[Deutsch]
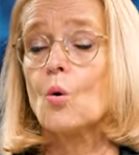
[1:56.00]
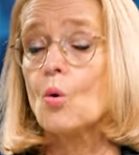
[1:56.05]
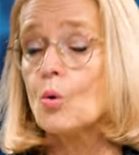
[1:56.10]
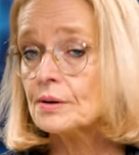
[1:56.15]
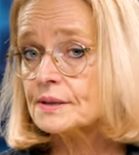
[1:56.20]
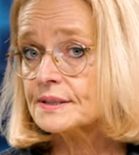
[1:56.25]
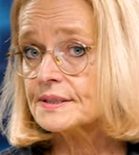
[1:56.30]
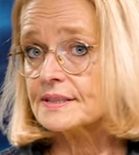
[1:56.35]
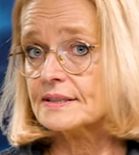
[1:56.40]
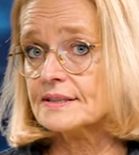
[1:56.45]

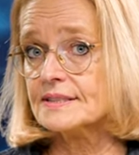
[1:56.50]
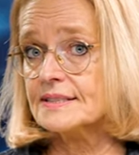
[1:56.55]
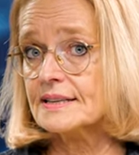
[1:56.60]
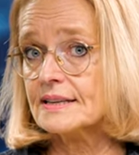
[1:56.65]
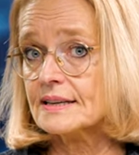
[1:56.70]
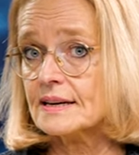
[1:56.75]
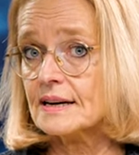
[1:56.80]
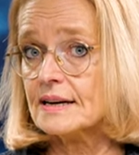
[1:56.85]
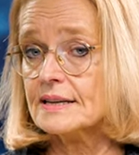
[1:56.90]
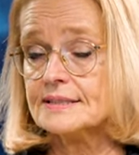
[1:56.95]
Und
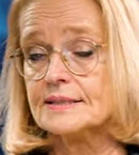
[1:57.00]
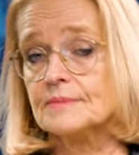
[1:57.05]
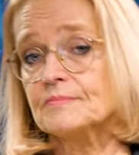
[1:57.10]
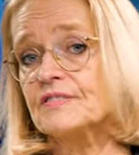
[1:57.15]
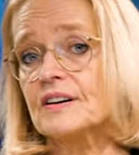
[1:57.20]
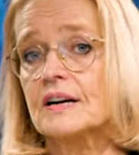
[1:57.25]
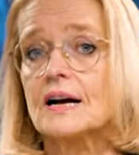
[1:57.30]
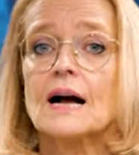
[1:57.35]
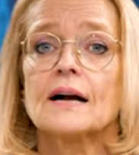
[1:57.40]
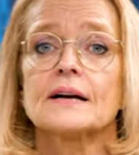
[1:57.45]
Sika ist
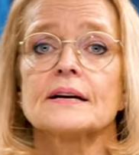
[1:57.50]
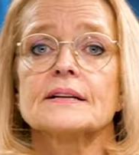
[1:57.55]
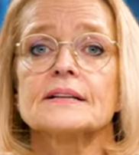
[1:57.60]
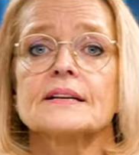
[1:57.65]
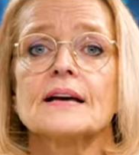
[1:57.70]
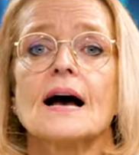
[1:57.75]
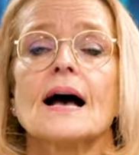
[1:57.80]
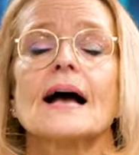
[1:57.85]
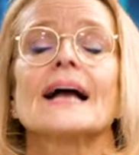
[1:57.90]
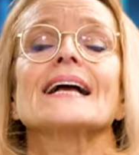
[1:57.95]
im
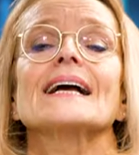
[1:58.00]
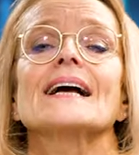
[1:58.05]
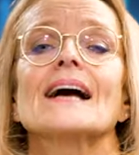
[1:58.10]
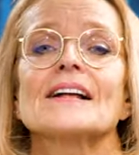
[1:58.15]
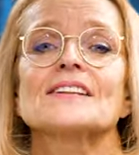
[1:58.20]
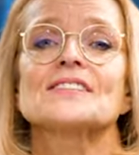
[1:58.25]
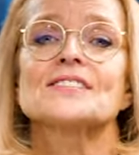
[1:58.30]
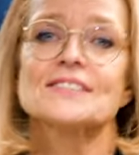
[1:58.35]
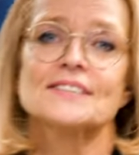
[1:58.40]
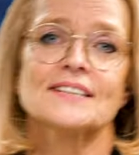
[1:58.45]
vergangenen Jahr ein
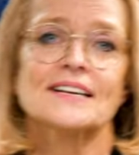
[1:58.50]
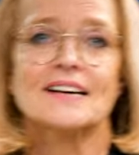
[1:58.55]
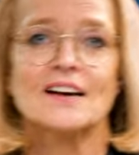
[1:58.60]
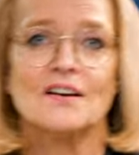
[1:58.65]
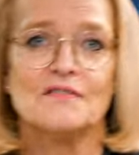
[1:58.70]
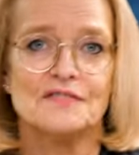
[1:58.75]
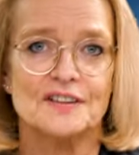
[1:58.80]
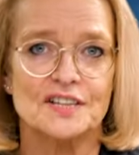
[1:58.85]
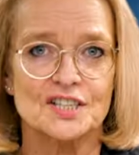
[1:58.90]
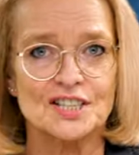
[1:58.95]
ganz
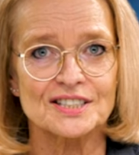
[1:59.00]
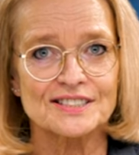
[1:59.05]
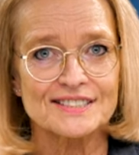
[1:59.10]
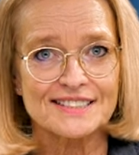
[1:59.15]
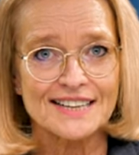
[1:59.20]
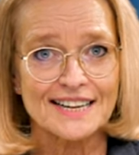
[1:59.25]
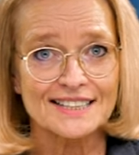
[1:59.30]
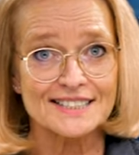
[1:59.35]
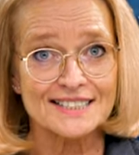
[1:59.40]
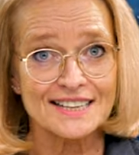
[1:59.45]
dicker Fisch
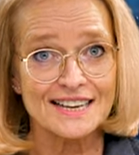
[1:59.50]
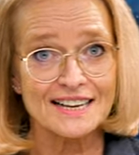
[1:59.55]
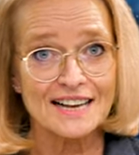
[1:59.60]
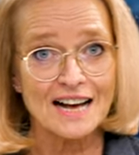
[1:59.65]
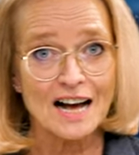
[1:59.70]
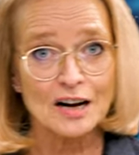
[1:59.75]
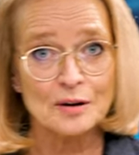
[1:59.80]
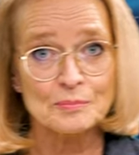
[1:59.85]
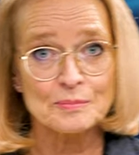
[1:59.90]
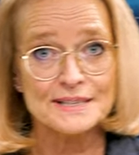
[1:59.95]
ins Netz
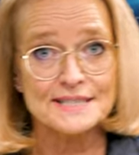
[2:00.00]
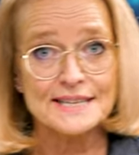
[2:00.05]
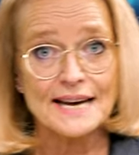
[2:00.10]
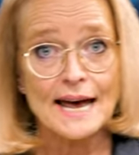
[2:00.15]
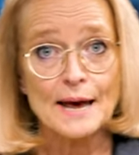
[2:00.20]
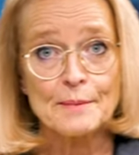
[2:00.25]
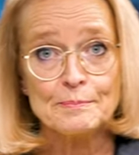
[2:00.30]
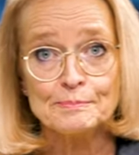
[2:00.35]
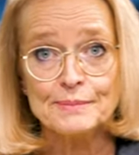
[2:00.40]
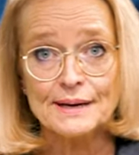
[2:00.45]
gegangen mit
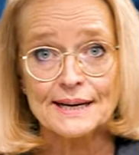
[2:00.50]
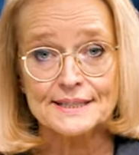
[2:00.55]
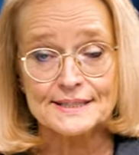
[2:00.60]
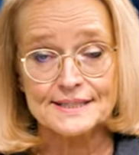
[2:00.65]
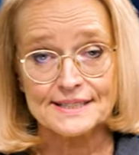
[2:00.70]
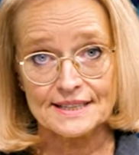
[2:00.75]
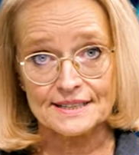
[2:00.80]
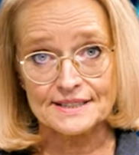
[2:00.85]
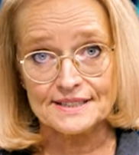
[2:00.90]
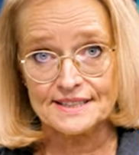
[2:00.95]
der
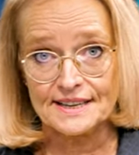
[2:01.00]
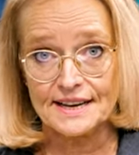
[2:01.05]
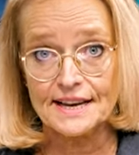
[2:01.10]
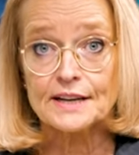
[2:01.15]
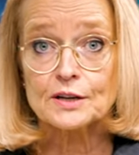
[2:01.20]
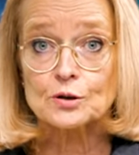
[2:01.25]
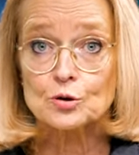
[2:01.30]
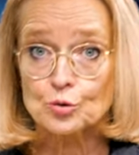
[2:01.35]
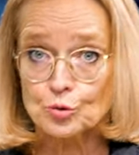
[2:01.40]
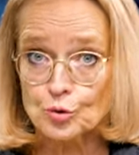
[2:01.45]

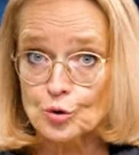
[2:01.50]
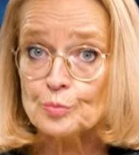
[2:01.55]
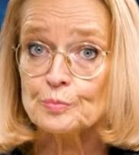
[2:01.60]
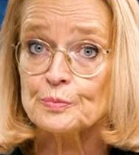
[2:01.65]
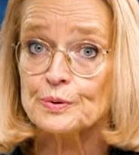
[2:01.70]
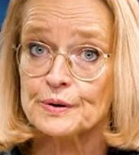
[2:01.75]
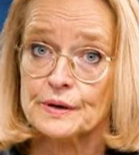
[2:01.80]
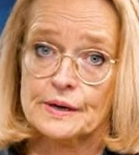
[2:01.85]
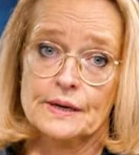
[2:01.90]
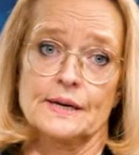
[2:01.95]
MBCC
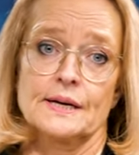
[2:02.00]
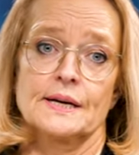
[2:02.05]
Group.